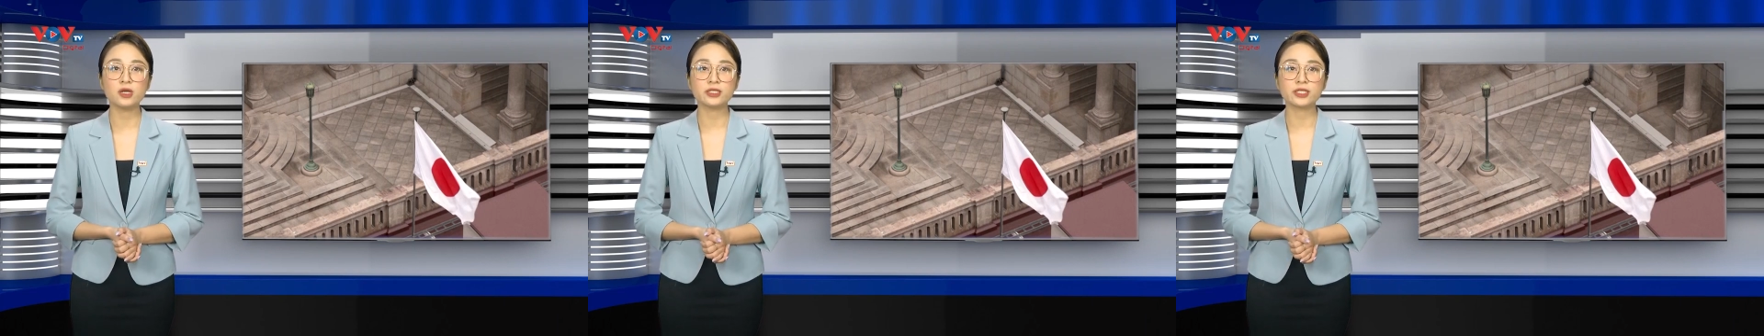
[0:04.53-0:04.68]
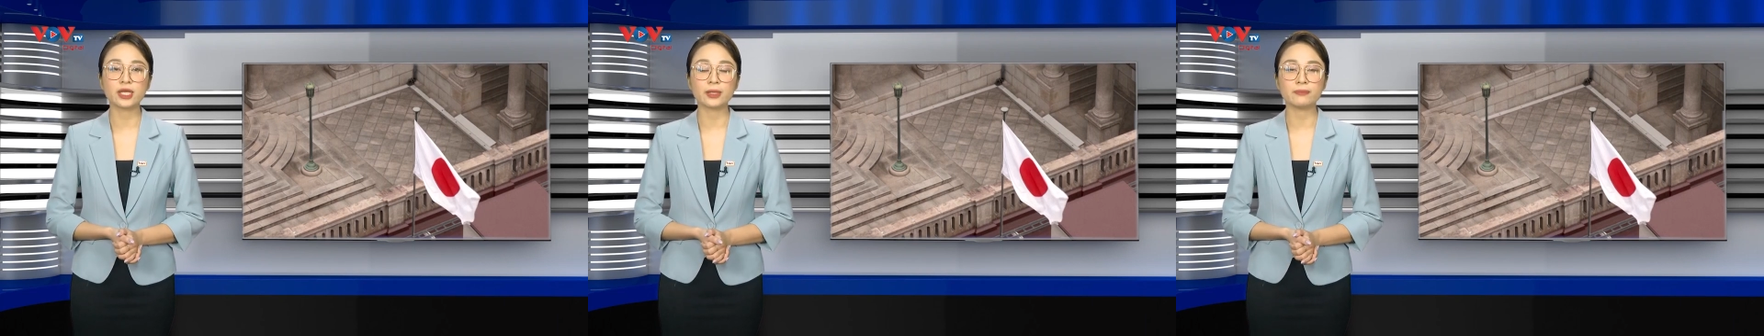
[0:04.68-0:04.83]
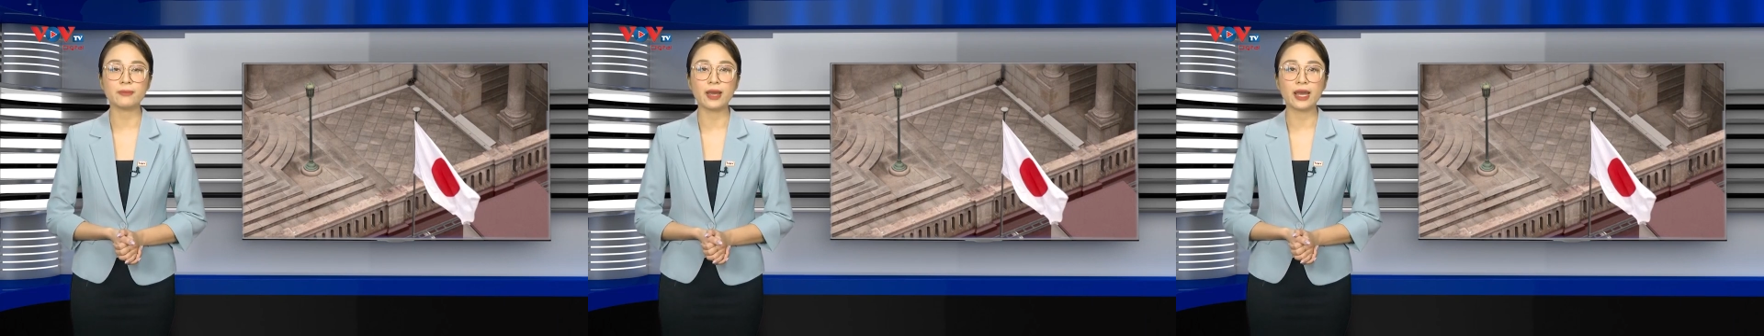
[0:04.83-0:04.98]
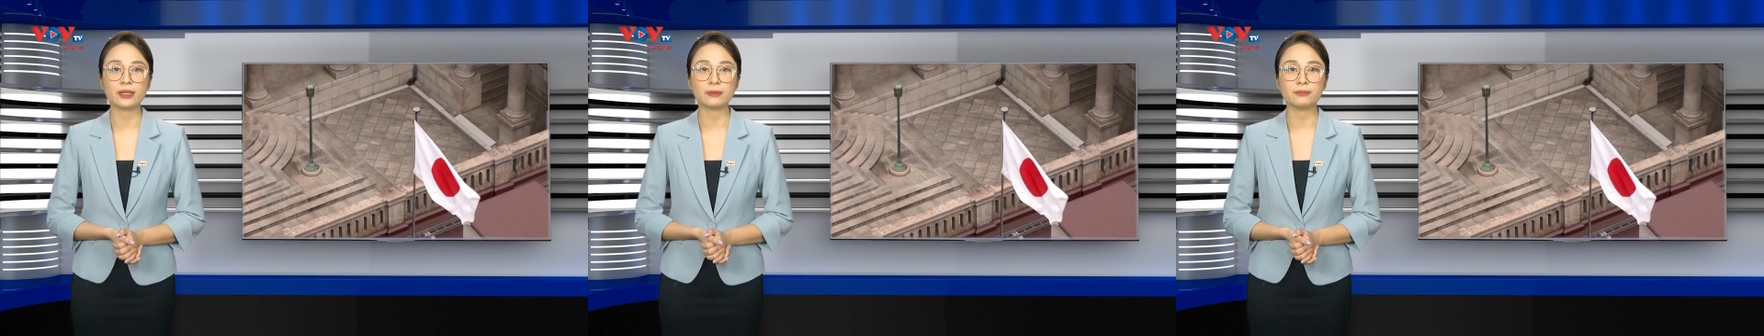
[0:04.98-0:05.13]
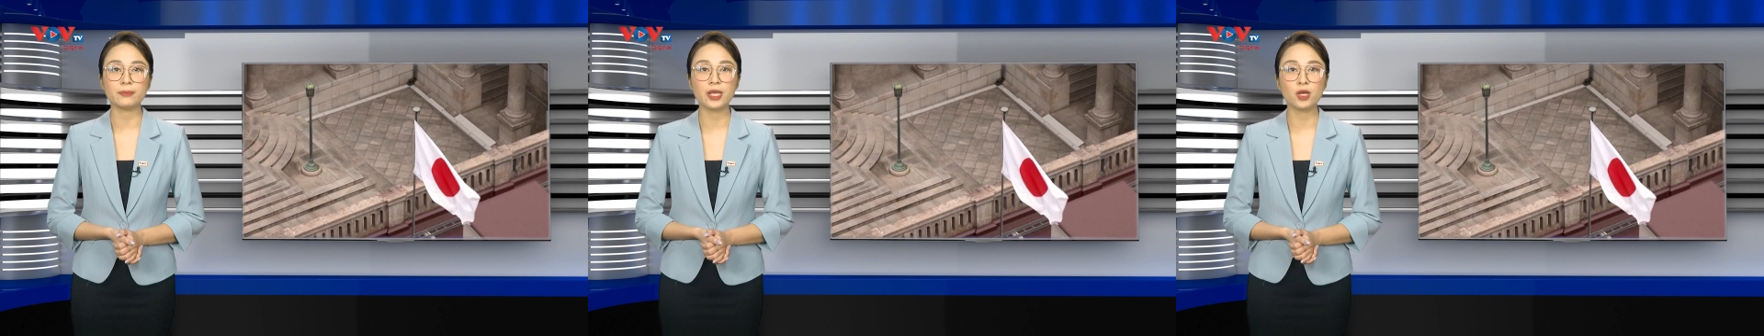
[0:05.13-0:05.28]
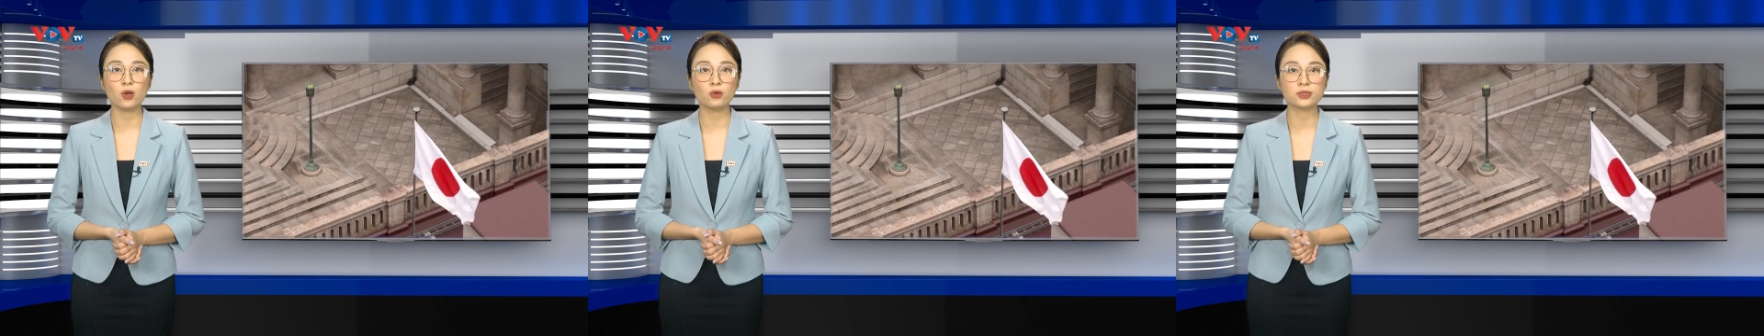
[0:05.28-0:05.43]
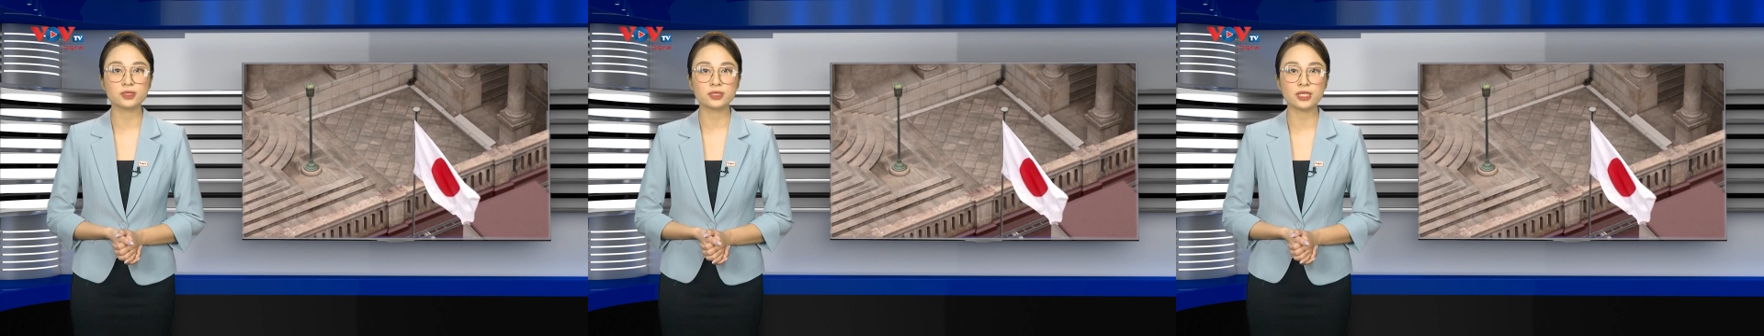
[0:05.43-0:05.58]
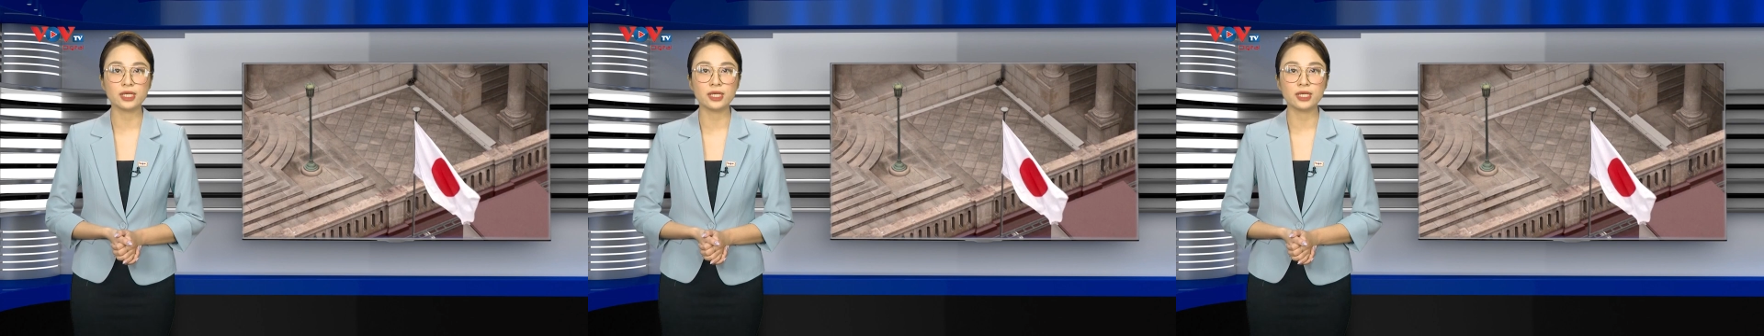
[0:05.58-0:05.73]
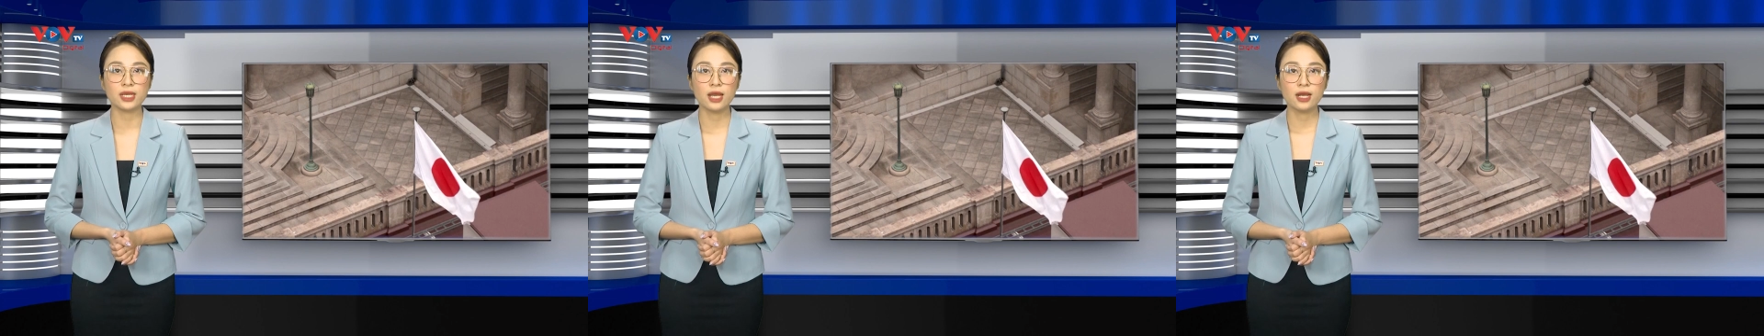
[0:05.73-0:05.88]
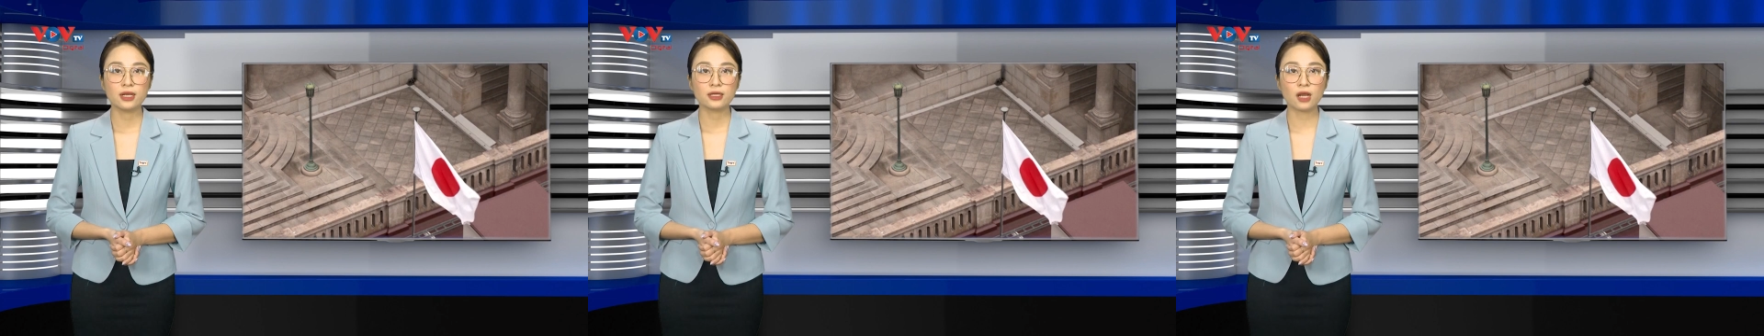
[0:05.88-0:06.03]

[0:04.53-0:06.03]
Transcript: ương Nhật Bản BOJ